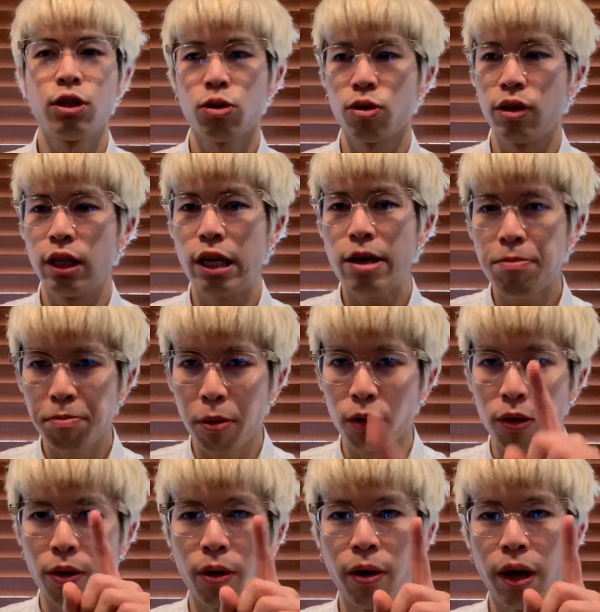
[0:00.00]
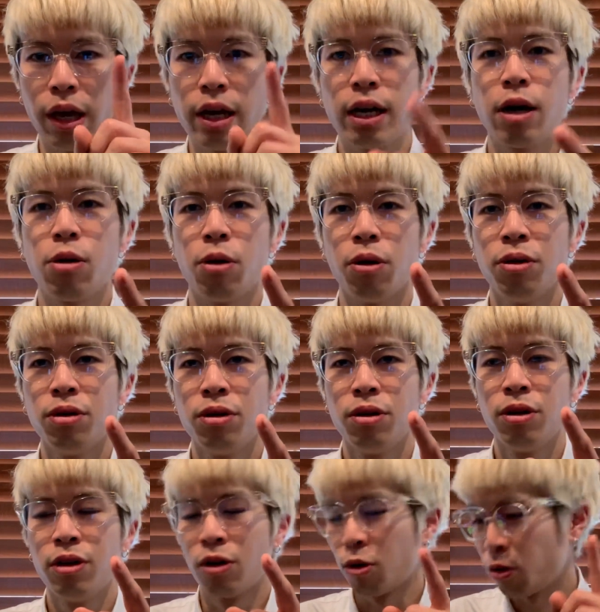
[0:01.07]
ちょっと一本の映画を、
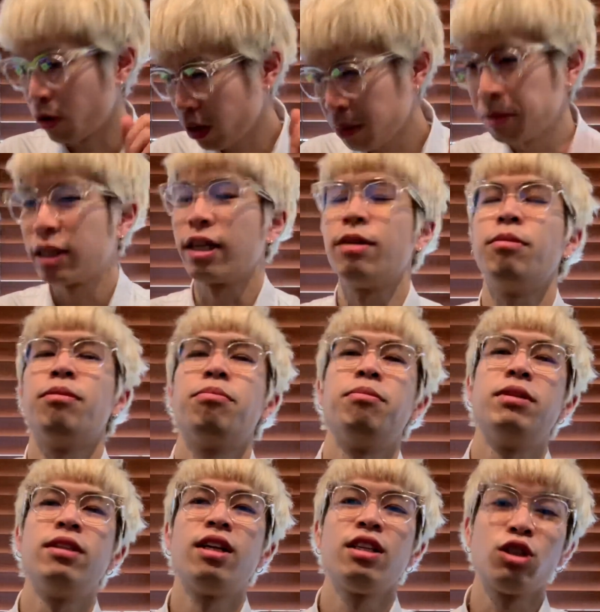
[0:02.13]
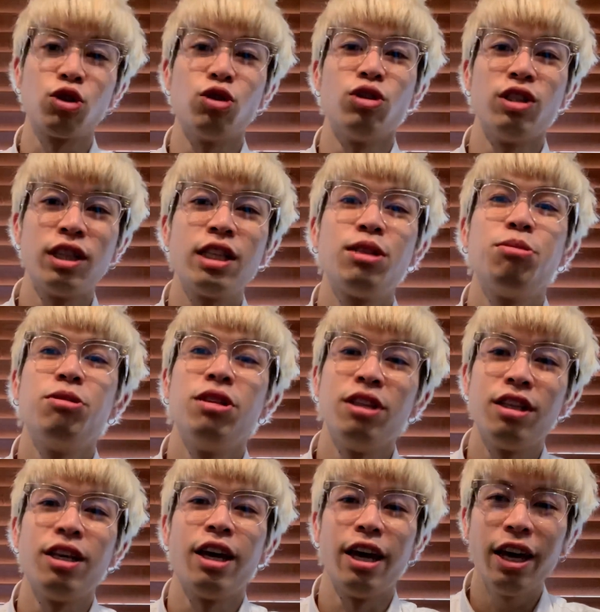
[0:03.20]
これまた珍しく久しぶり
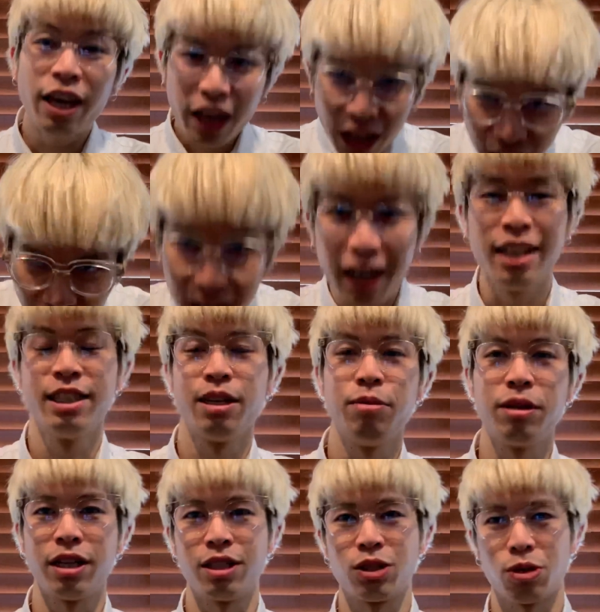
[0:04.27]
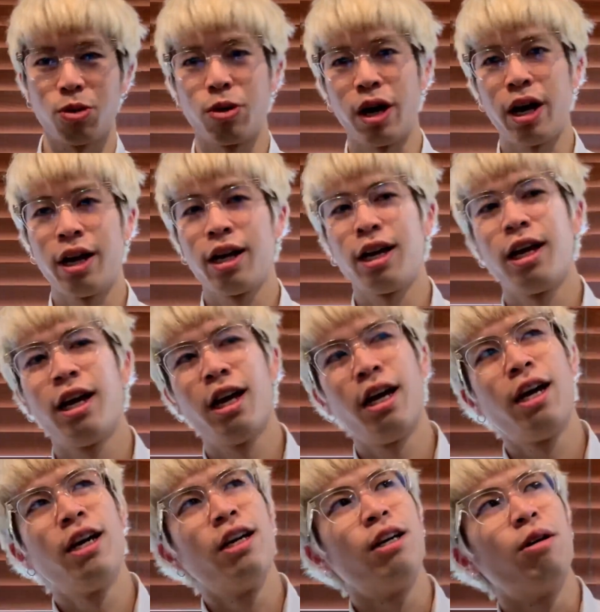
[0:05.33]
に映画館で見たんですよ、これ。
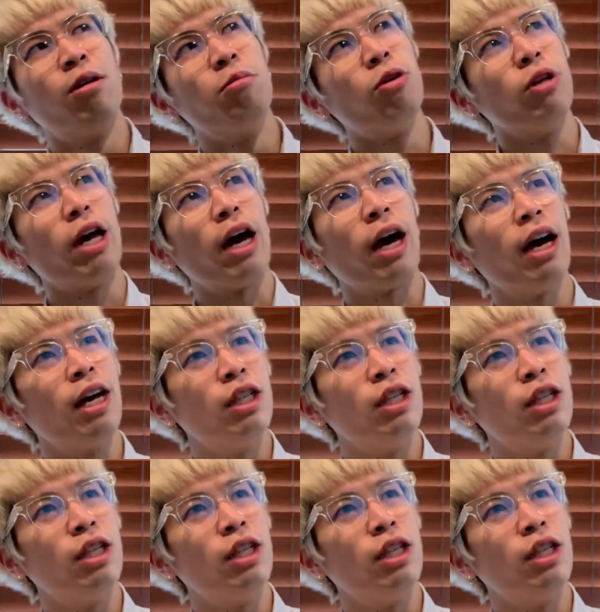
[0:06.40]
もうね、